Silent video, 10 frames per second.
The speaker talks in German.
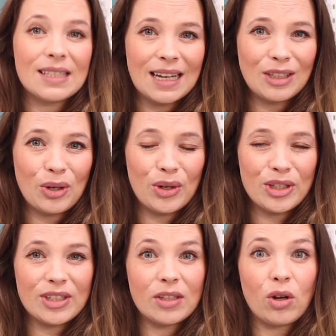die
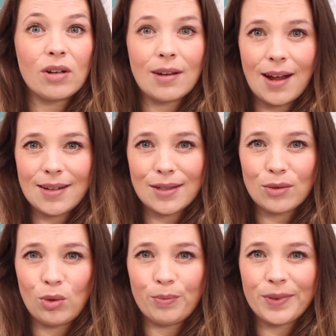Versandkosten noch
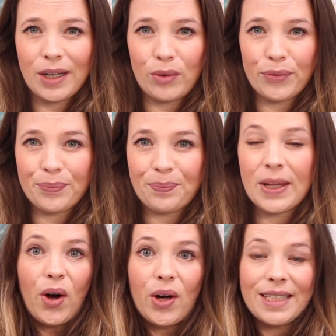gratis obendrauf.
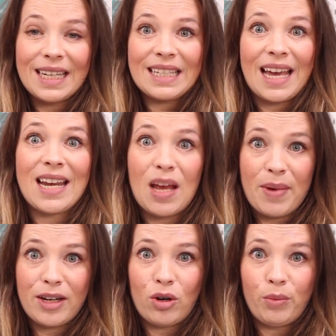Und ich kenne ja
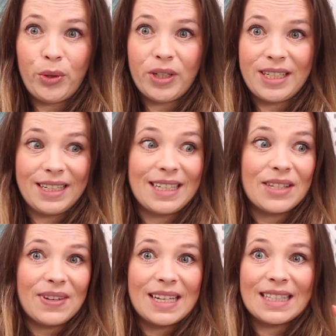meine Community,
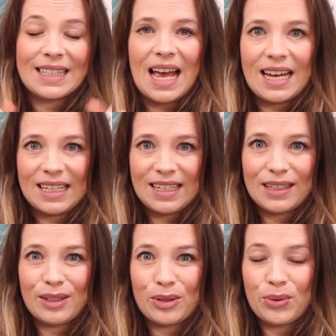deswegen sage ich das
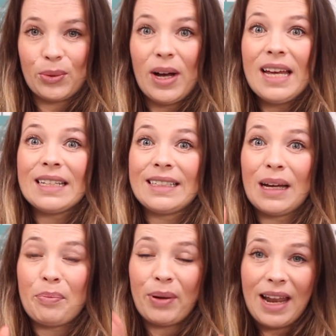dazu. Der
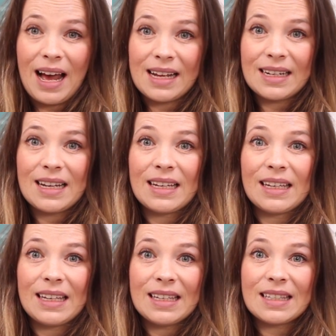Plan Runner
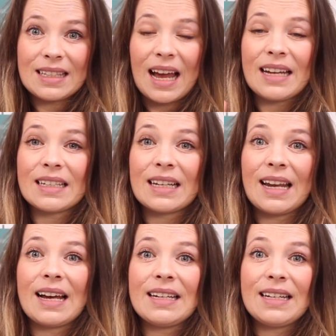ist eine
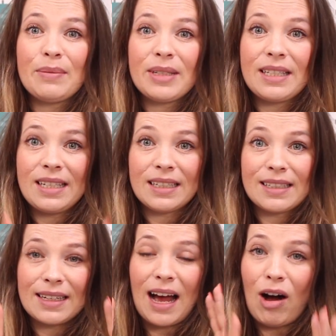kleine
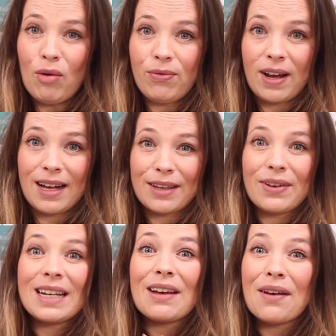limitierte Auflage.
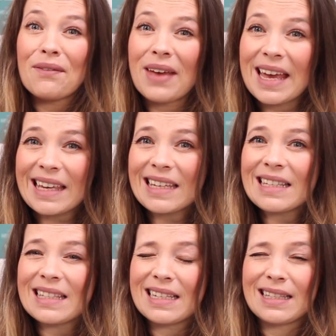Wenn er weg
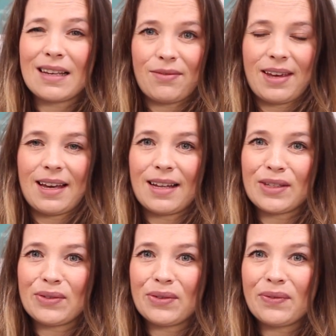ist, ist er weg.
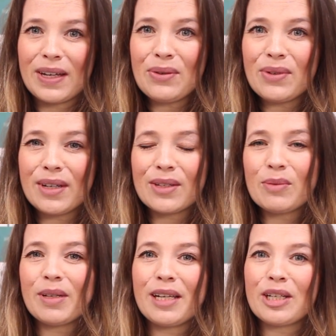Also wenn du dir das
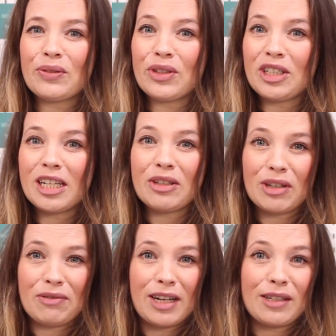überlegst, für dich oder
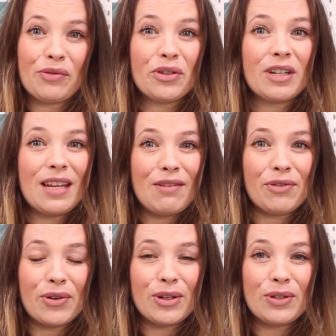vielleicht auch für eine
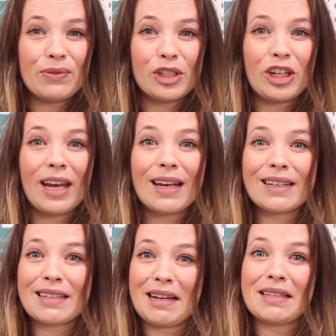Nähfreundin zu verschenken,
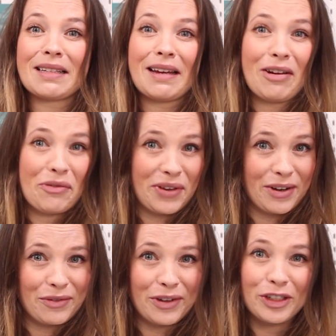dann sei auf
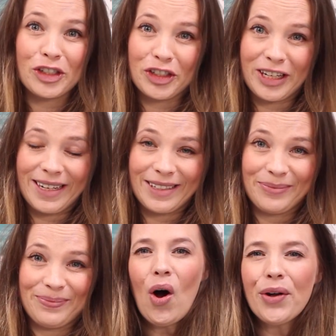jeden Fall schnell.
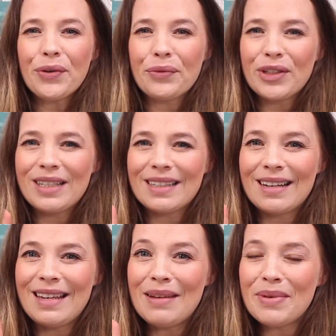Und von
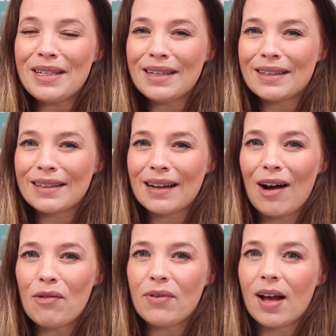dieser limitierten
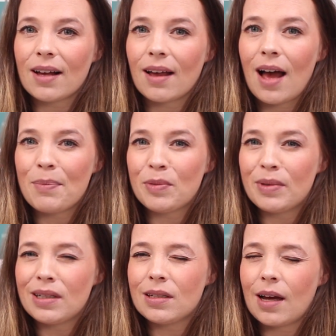Auflage habe ich
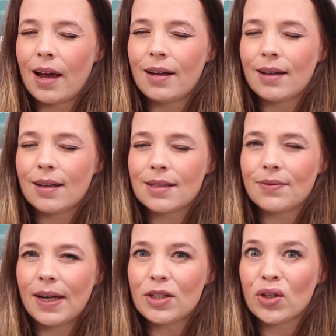mir nicht ein, nicht
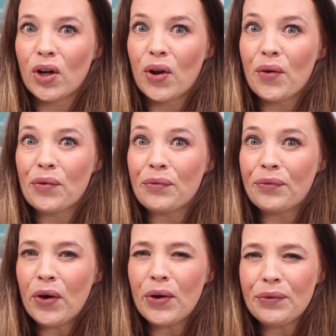zwei, sondern
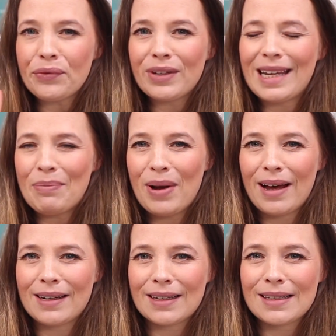fünf
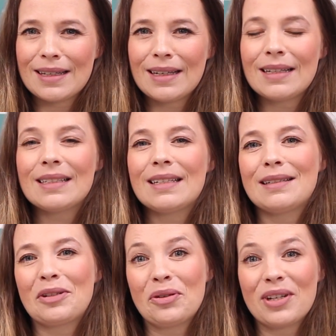Nähplaner gesichert, die
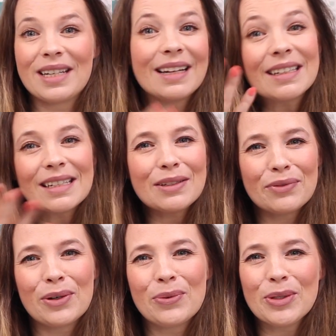ich natürlich an
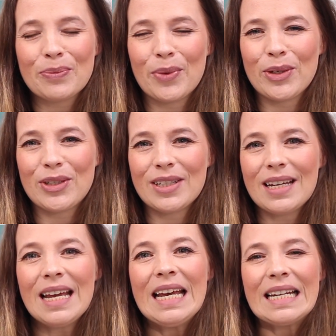dich verlosen
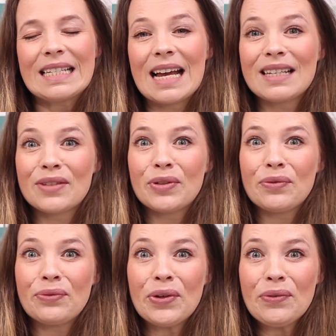möchte. Das heißt, es
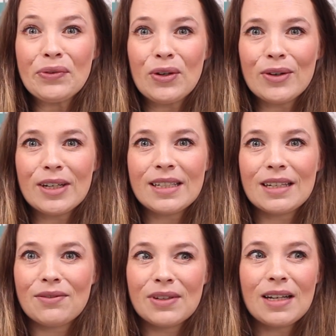wird fünf
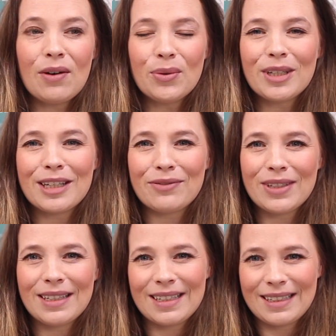glückliche Gewinner oder
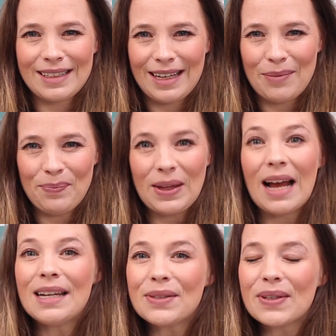Gewinnerinnen geben.
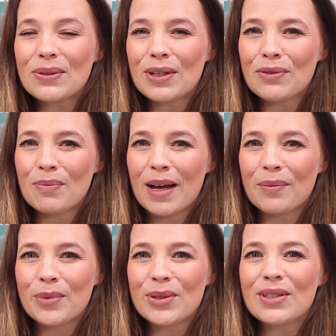Alles, was du dafür
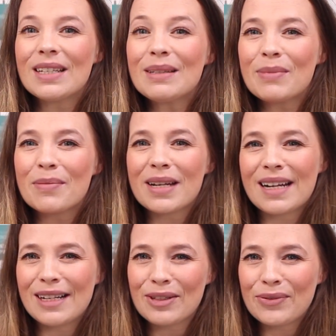machen musst, ist meinem
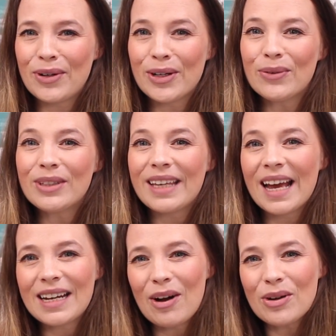Kanal zu folgen und
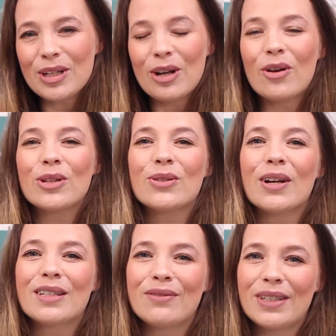gerne auch die Glocke
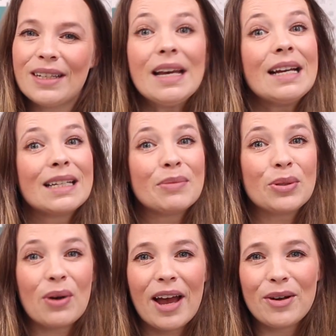zu aktivieren,
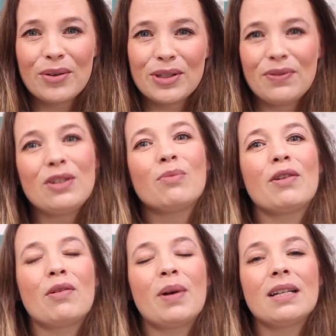damit du kein neues Video
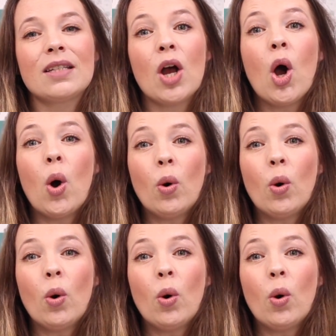mehr verpasst